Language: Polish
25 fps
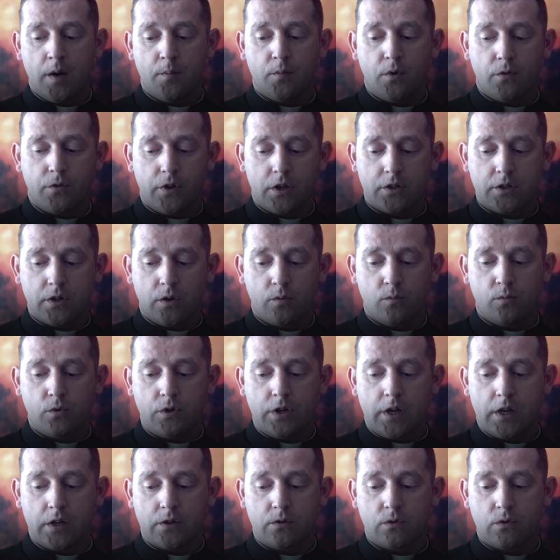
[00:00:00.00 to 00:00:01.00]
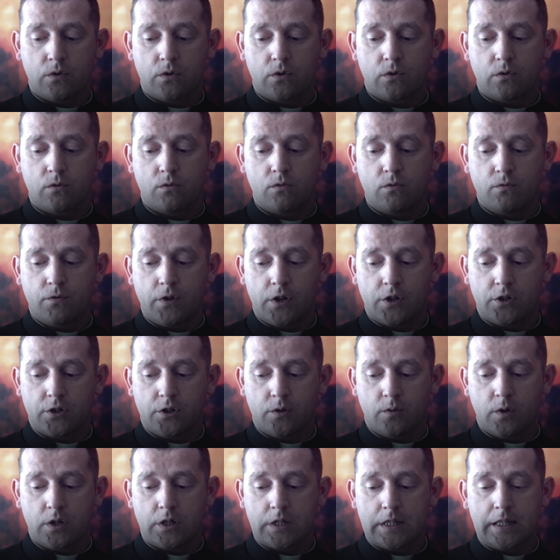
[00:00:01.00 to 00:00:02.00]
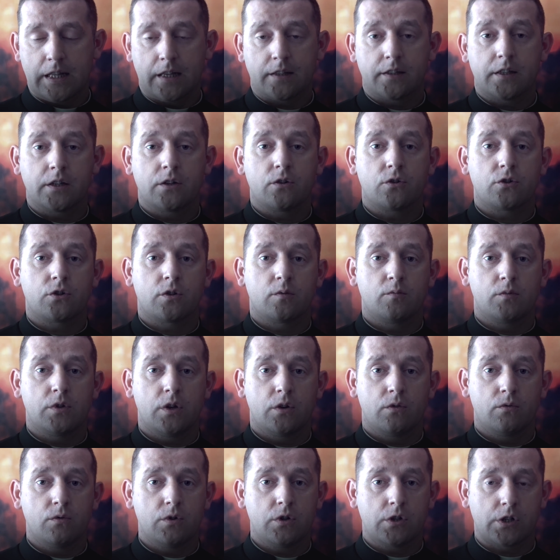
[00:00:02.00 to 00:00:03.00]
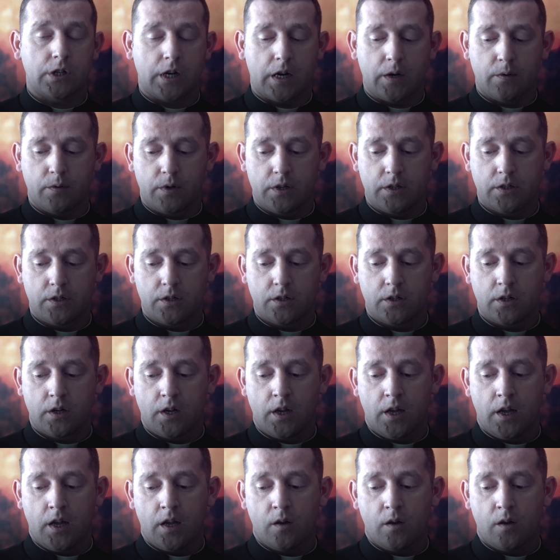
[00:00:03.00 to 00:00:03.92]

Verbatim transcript: Powiedział mu Jezus: Uwierzyłeś dlatego, że mnie ujrzałeś?